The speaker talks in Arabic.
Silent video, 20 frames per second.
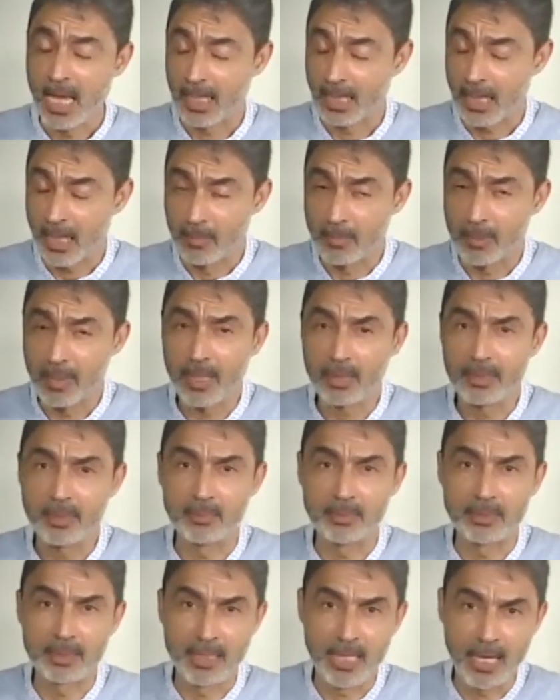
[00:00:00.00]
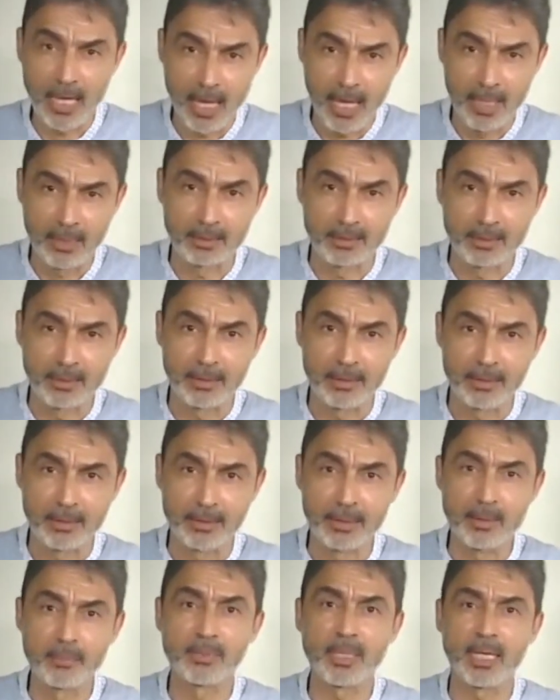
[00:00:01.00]
الأمراض ابتلاءات
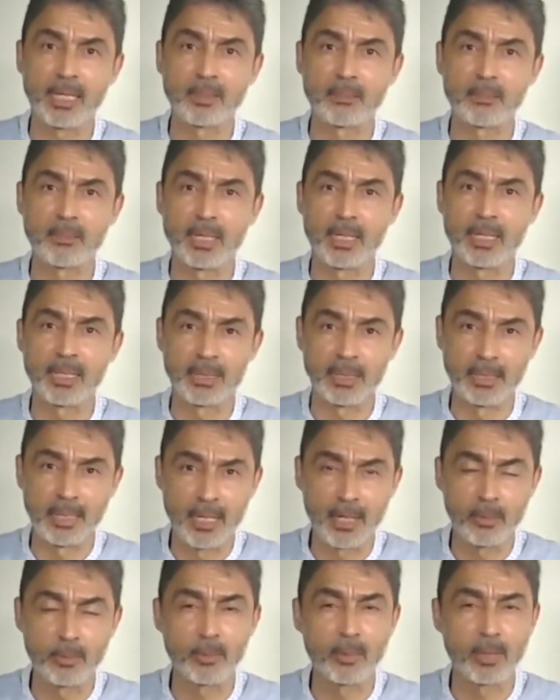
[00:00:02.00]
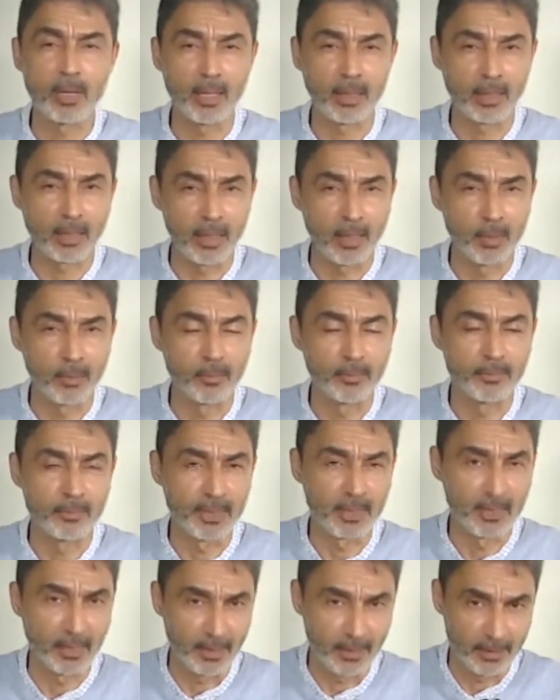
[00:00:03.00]
يمتحن بها الإله خلقه
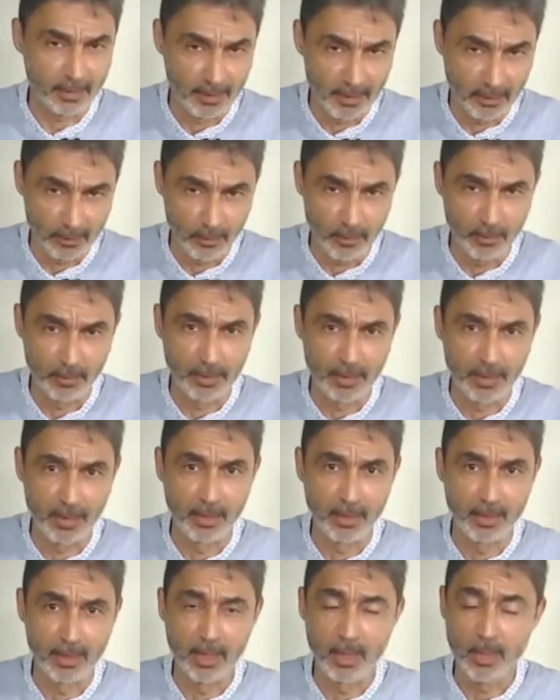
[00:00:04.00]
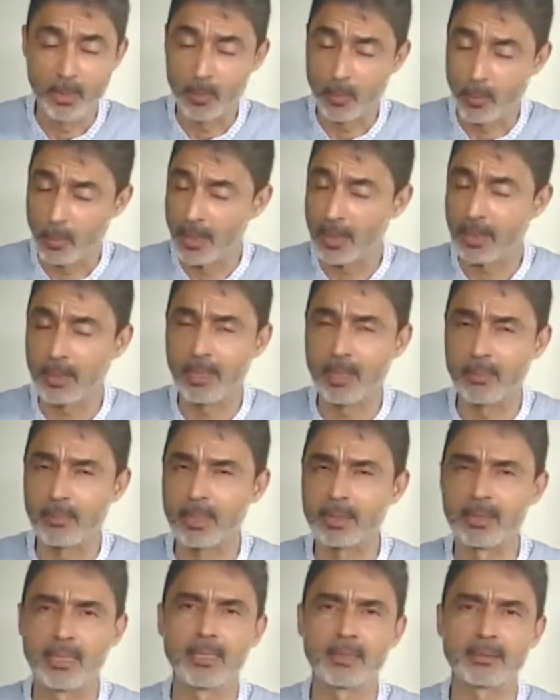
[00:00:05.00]
في هذه الدنيا ويرى
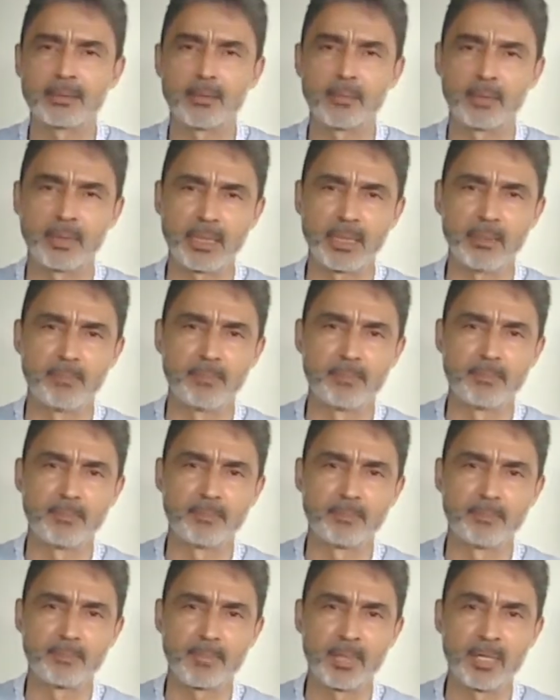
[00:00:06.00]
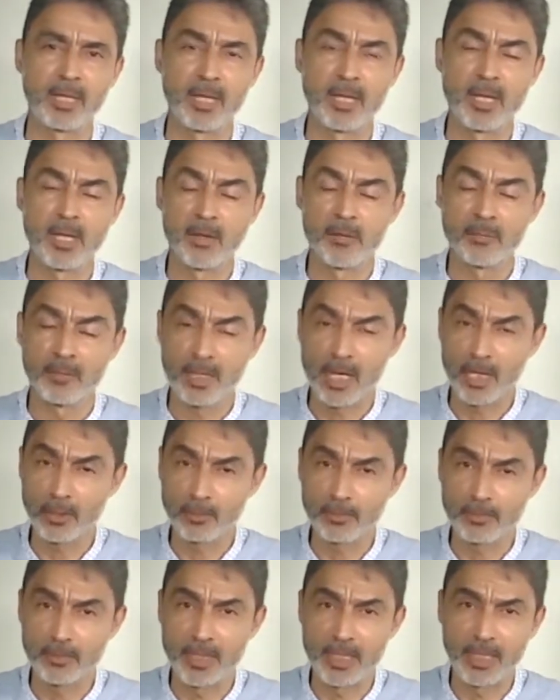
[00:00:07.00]
مدى صبرهم
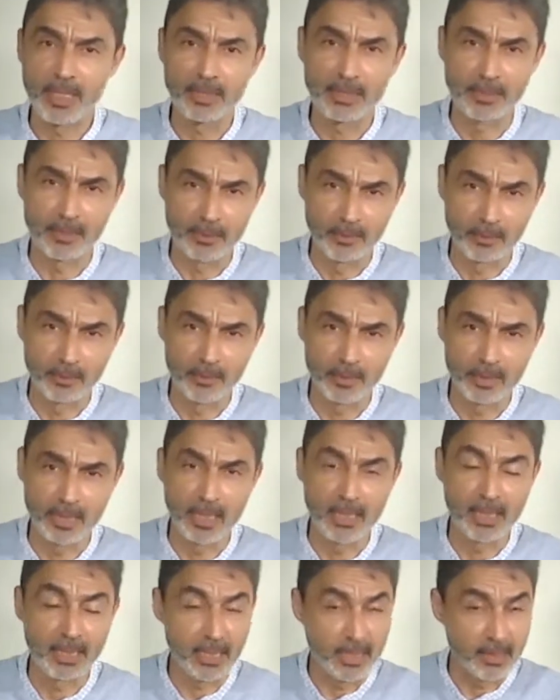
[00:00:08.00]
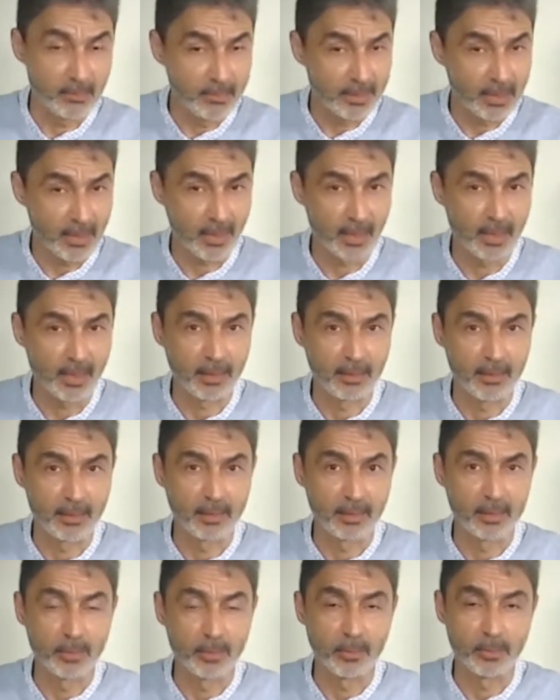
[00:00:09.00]
فنحن في هذه الدنيا للامتحان
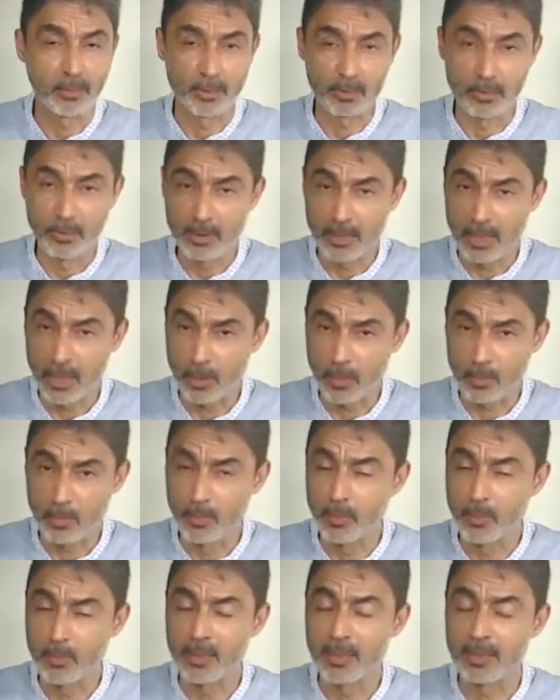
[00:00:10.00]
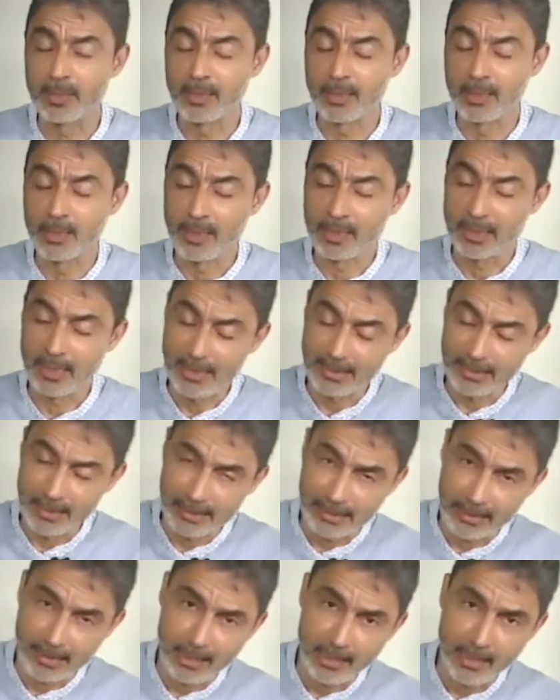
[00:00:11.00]
والدنيا عموما
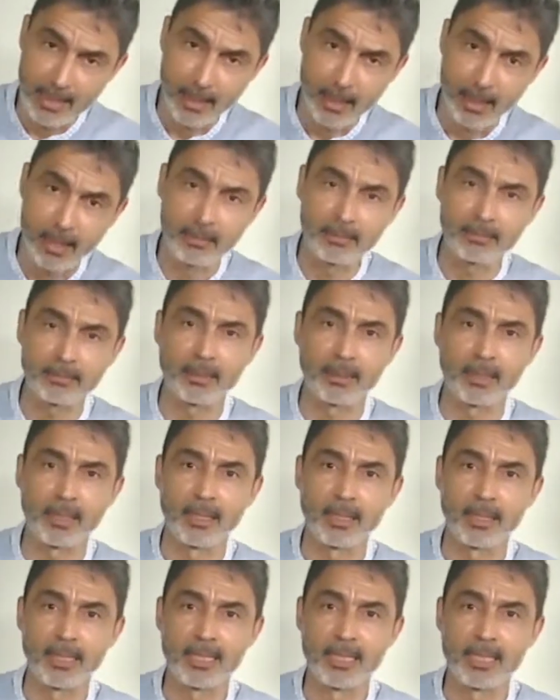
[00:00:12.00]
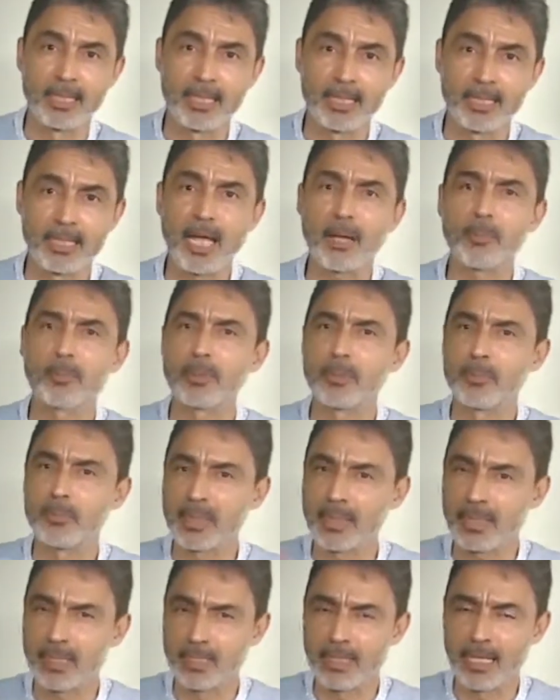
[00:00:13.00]
ليست إلا قنطرة نعبر
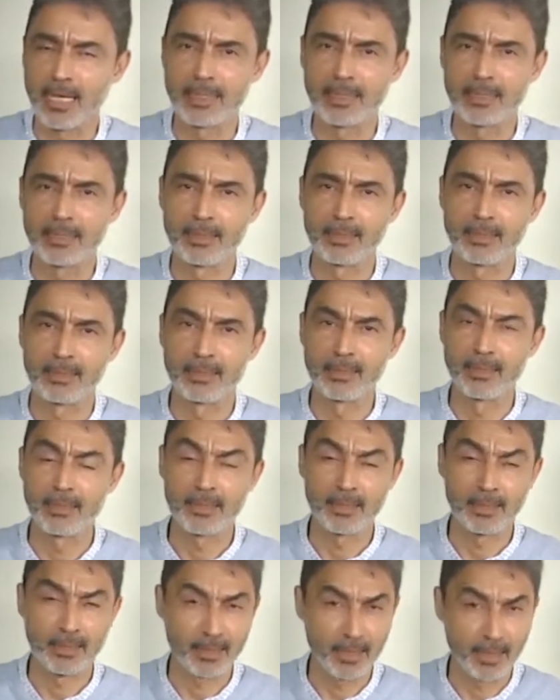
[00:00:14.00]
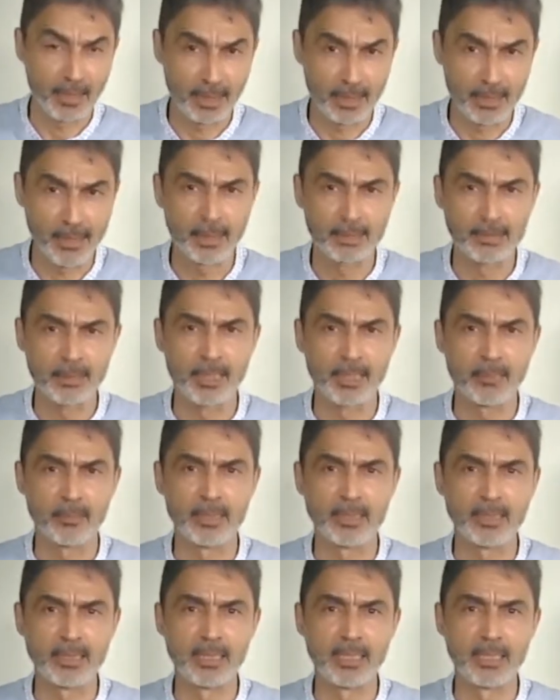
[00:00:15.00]
من خلالها إلى الحياة
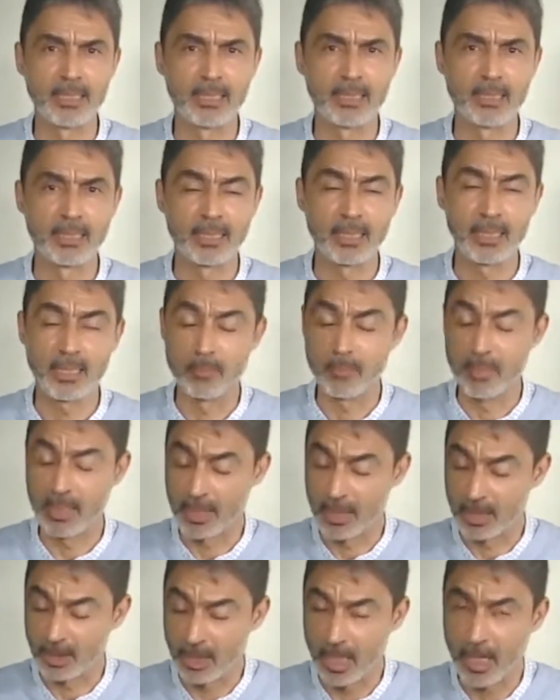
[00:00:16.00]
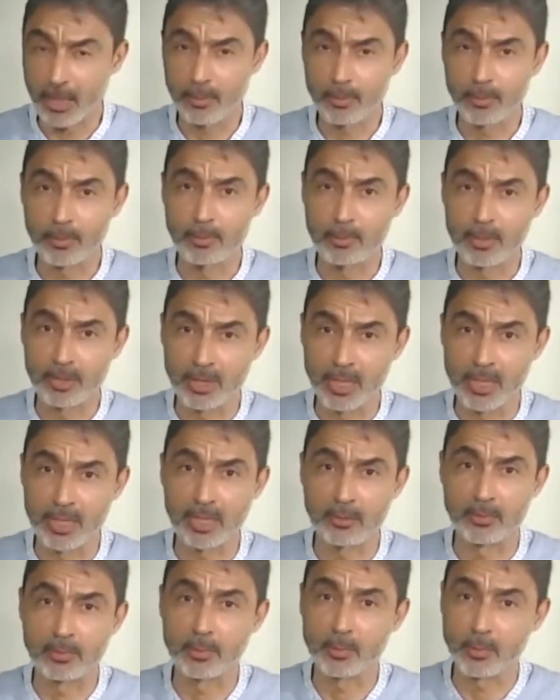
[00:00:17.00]
الأبدية إما نجاح
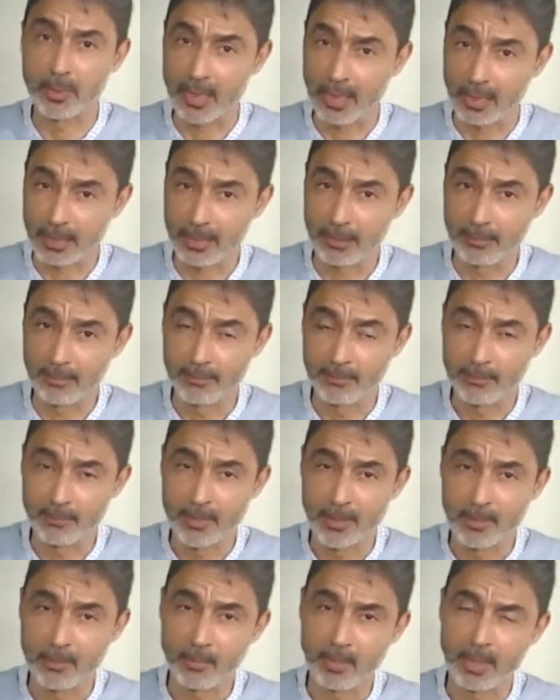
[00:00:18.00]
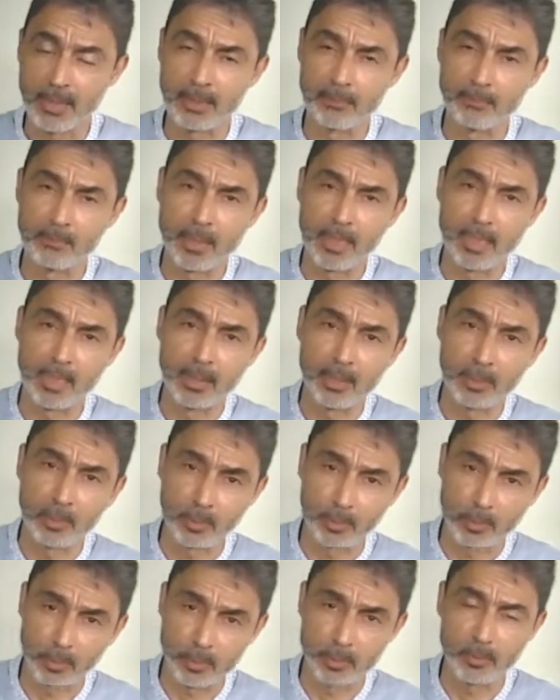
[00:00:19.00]
وجنة ونعيم وإما
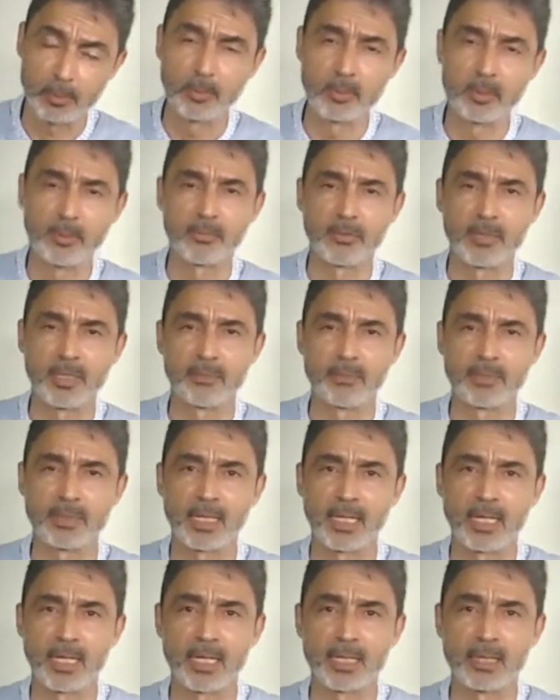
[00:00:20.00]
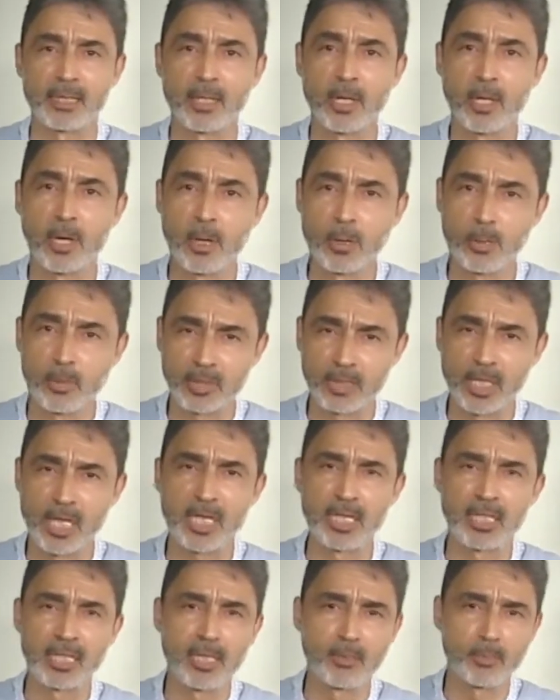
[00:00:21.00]
رسوب في الامتحان
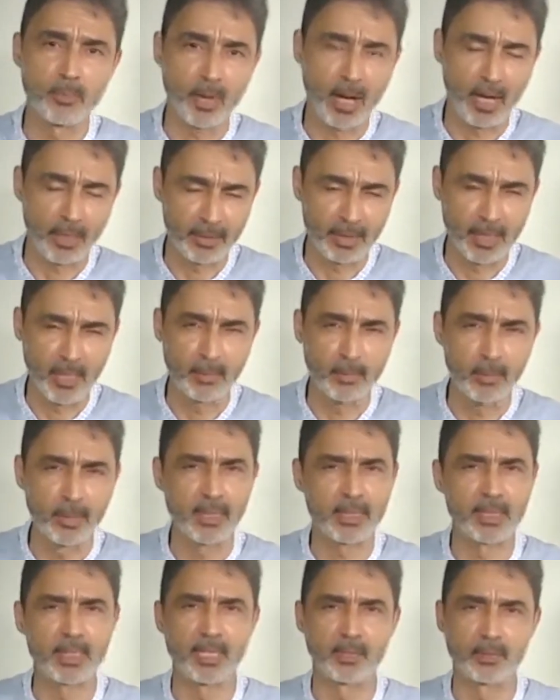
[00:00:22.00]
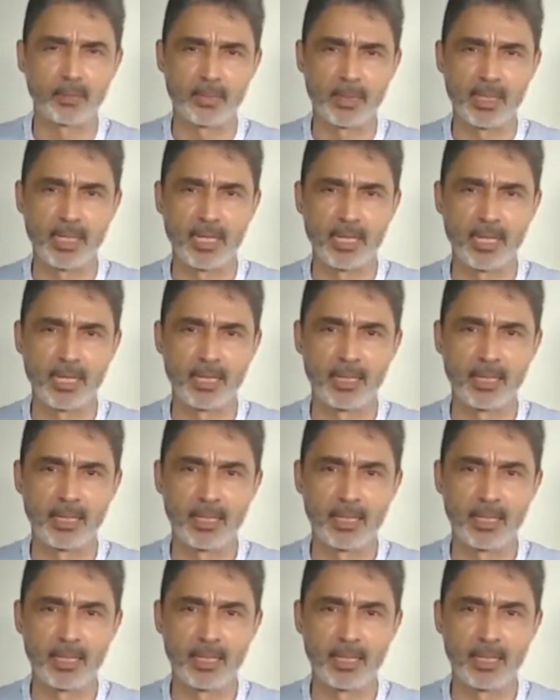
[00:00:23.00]
وجهنم وعذاب والعياذ بالله